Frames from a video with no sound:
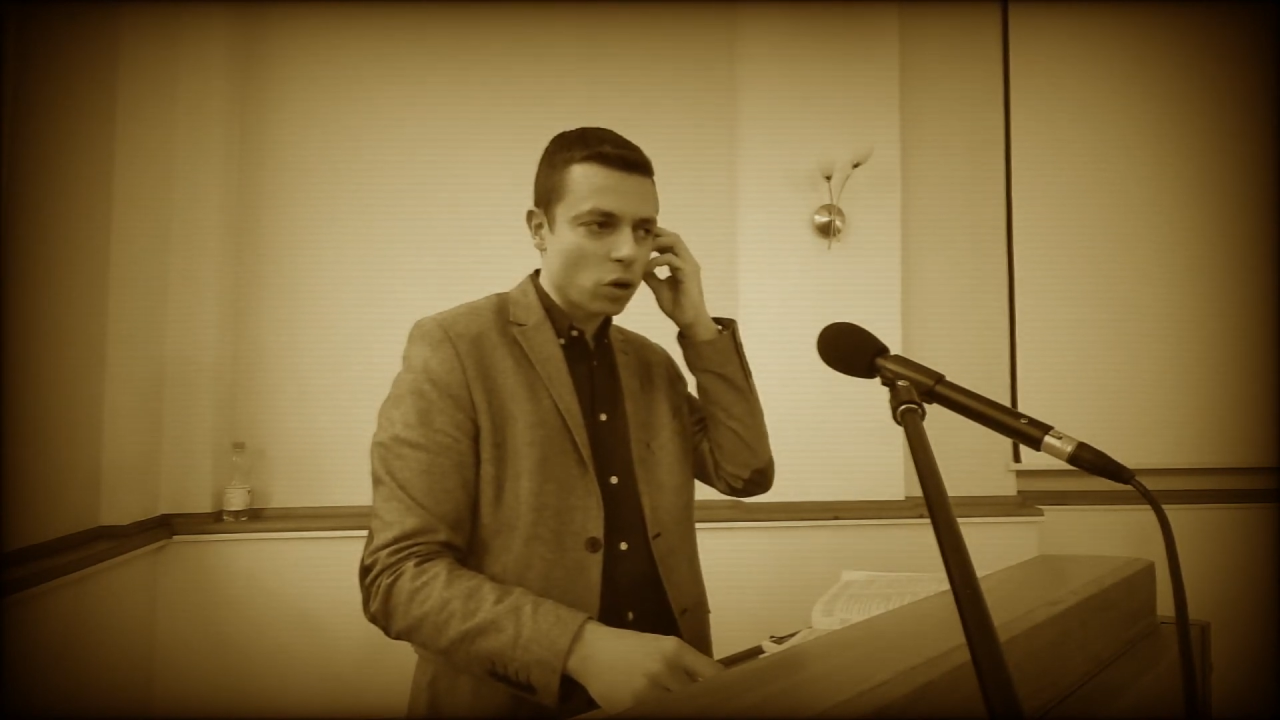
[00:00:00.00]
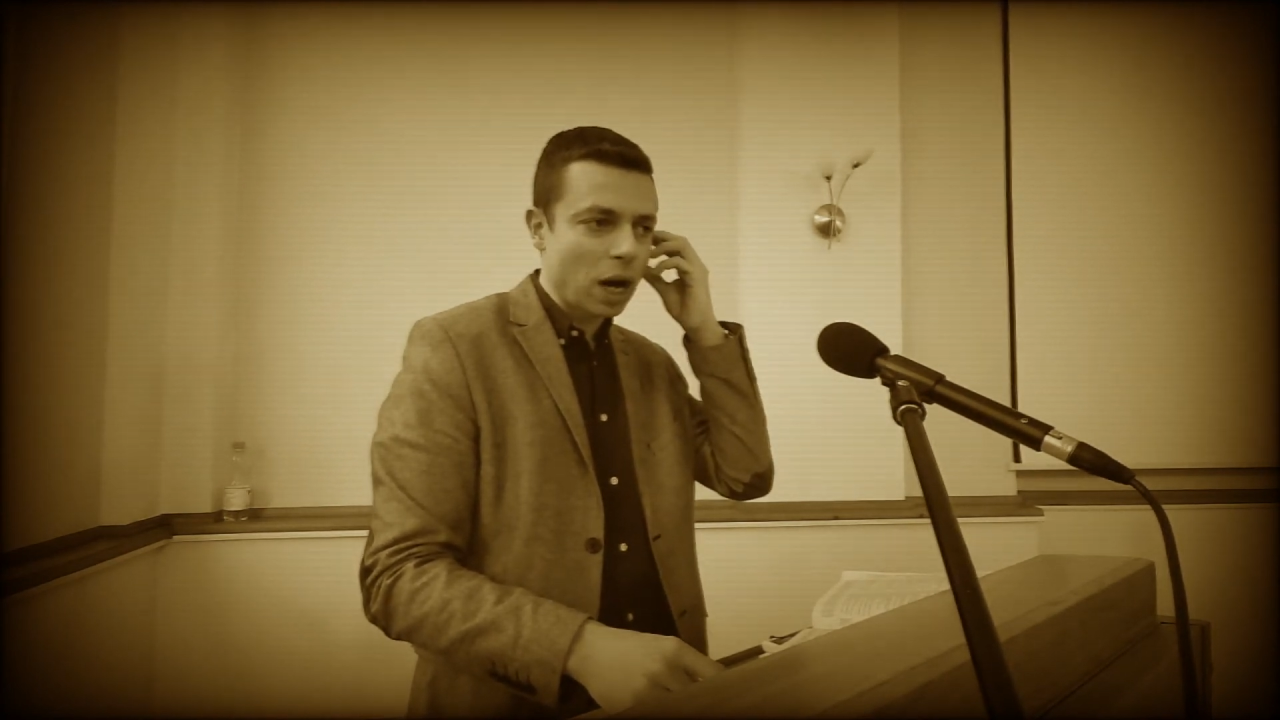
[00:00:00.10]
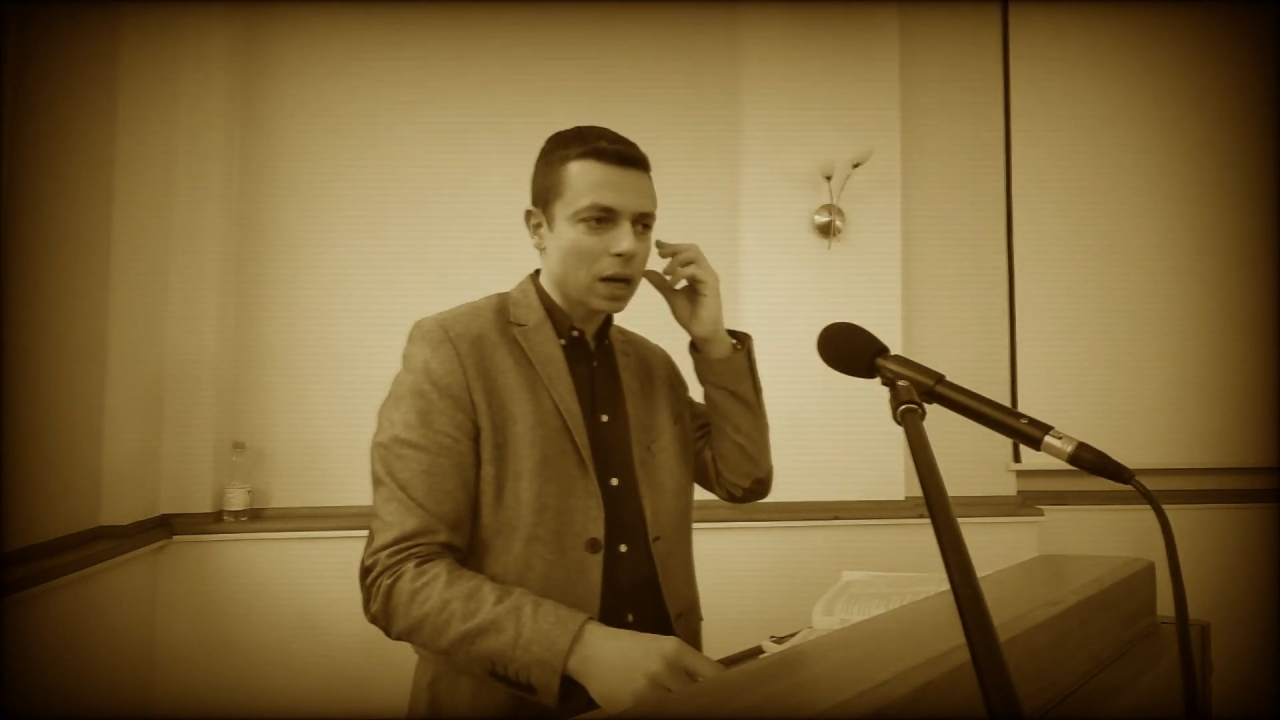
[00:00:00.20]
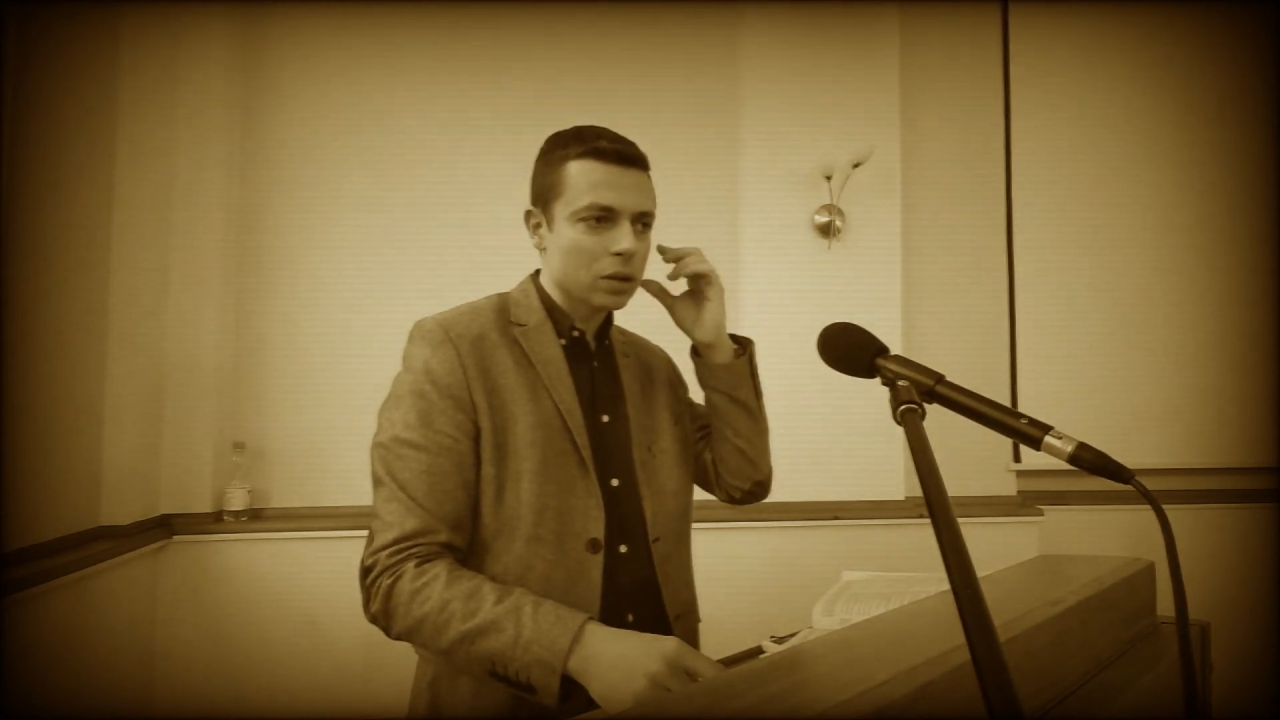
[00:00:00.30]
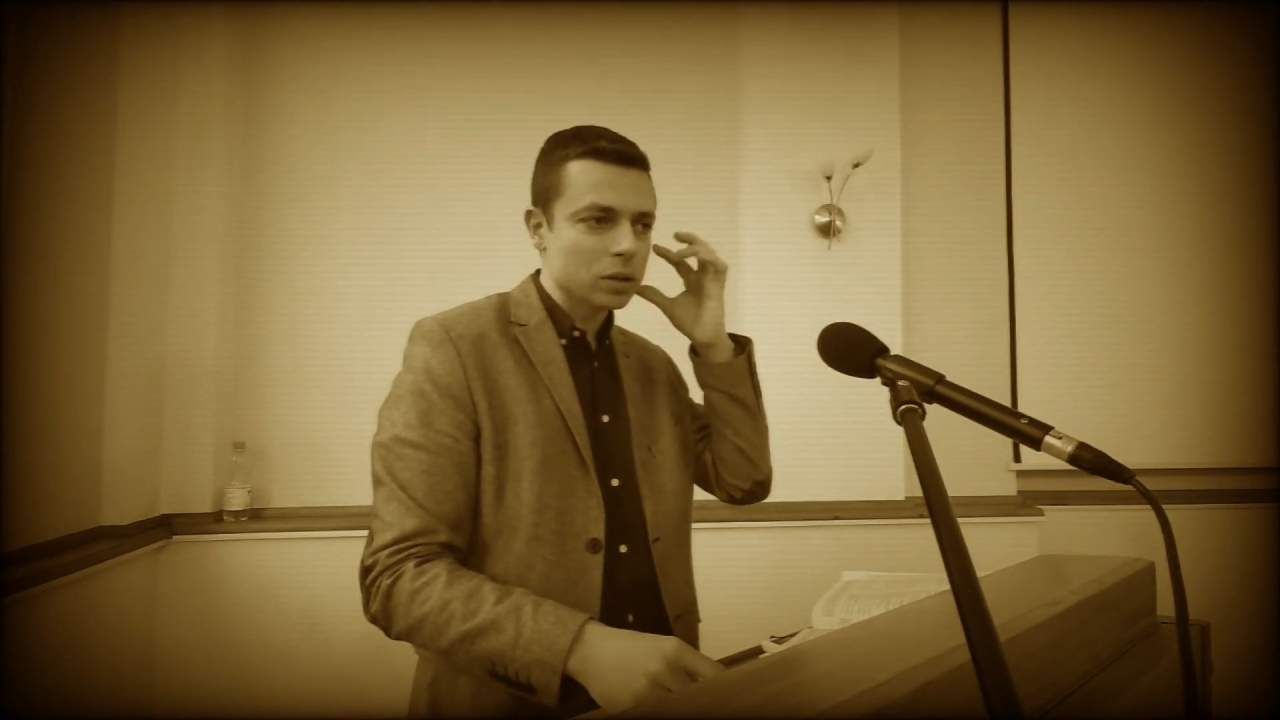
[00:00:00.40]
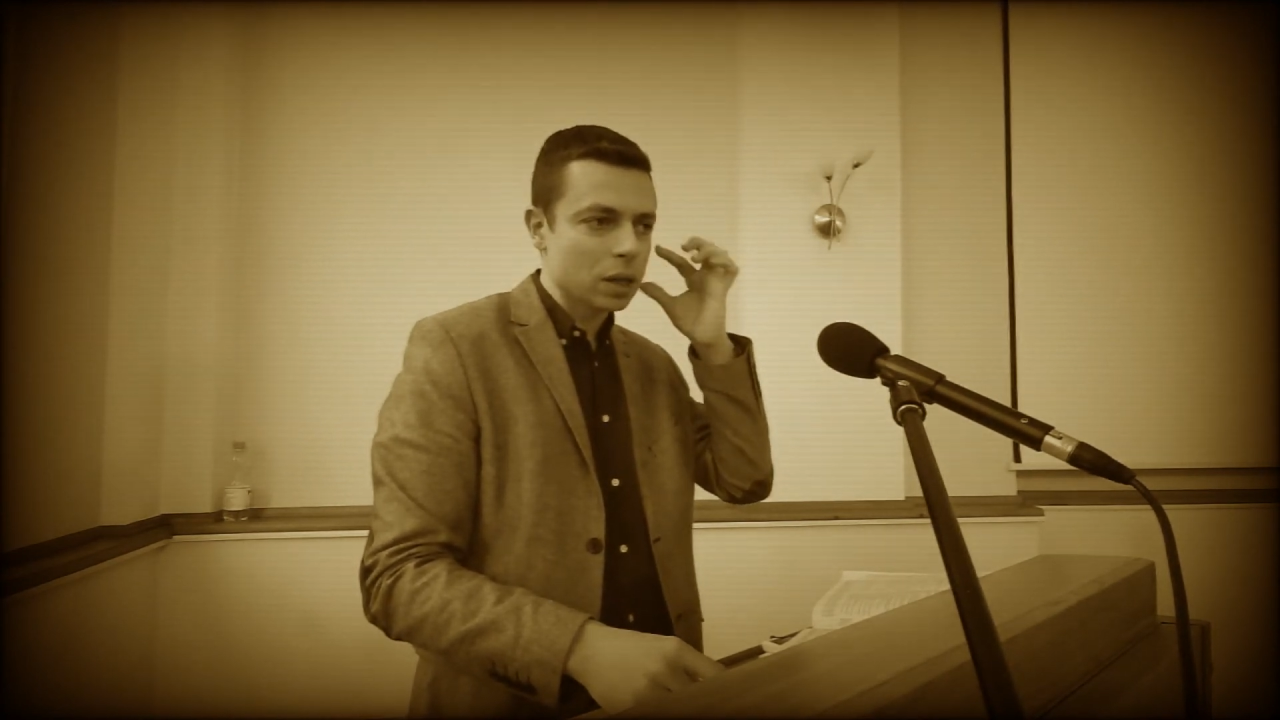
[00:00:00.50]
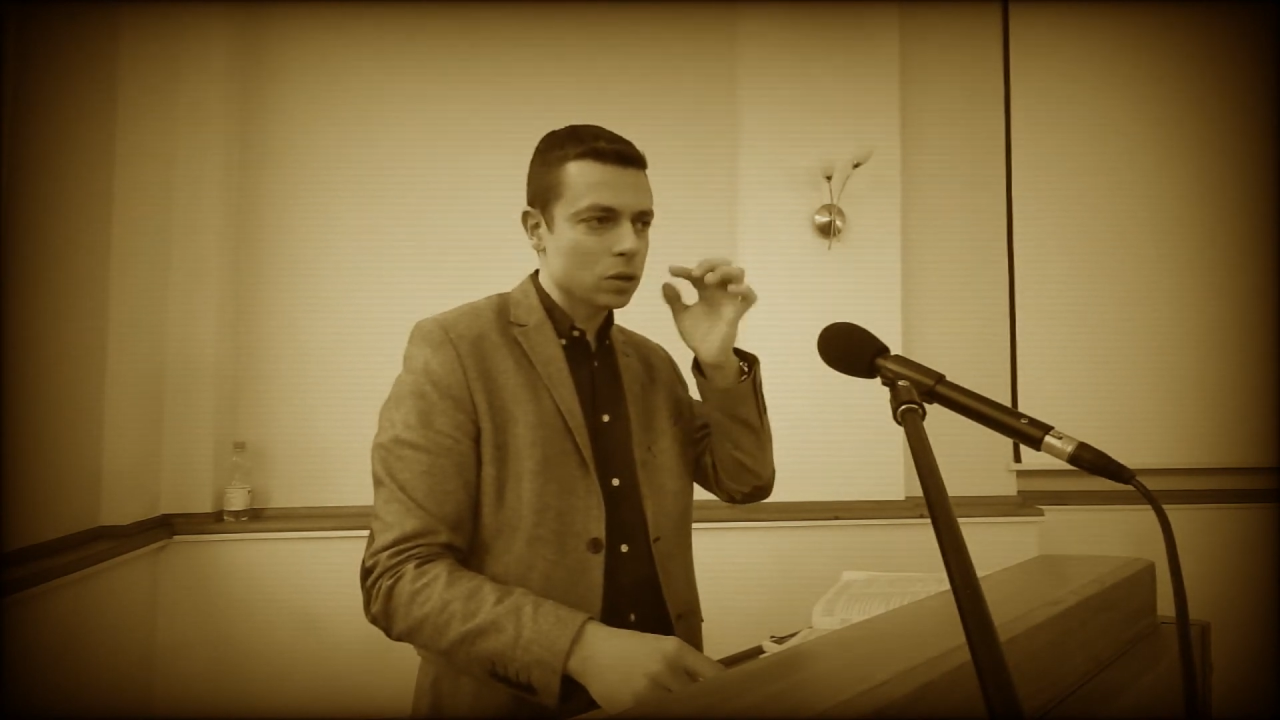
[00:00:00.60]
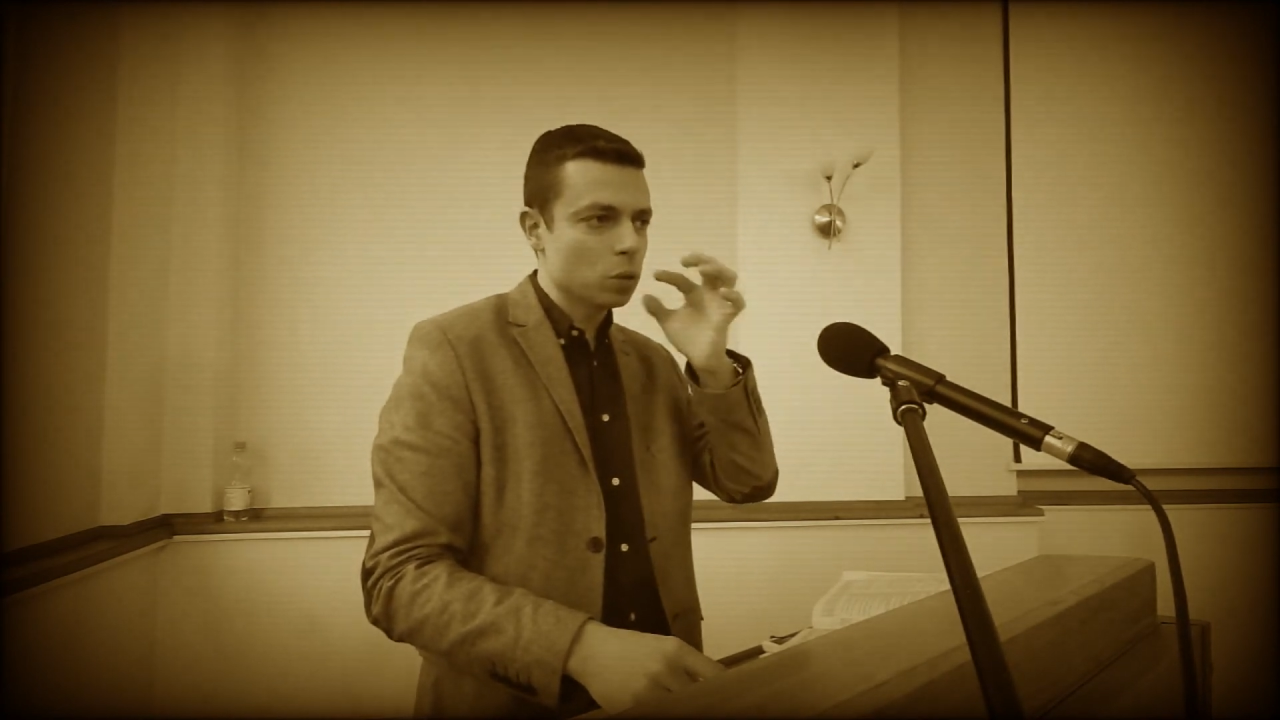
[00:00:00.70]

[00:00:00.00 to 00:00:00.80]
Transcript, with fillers: Organ und dann